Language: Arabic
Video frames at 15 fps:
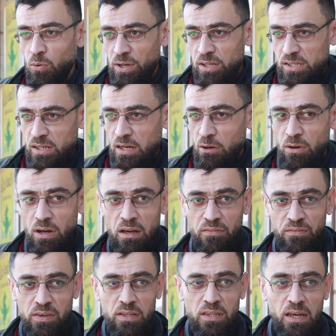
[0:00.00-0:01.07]
كويسه لو كان
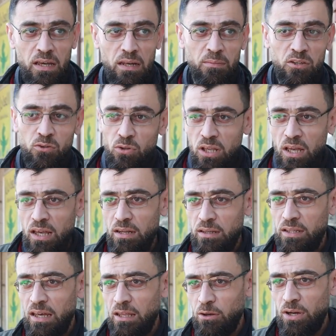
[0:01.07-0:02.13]
في دخل مردود الخلق
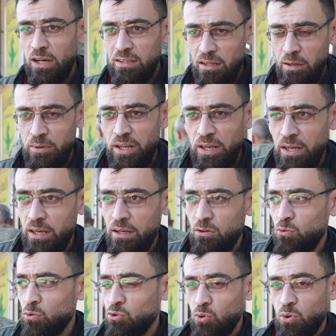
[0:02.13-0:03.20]
دخلهم اكثر من هيك
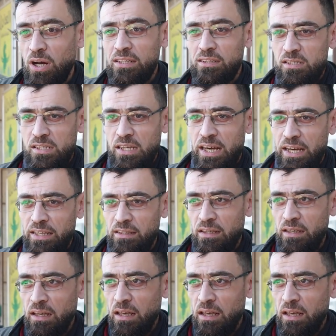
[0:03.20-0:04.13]
وطرقات تساعد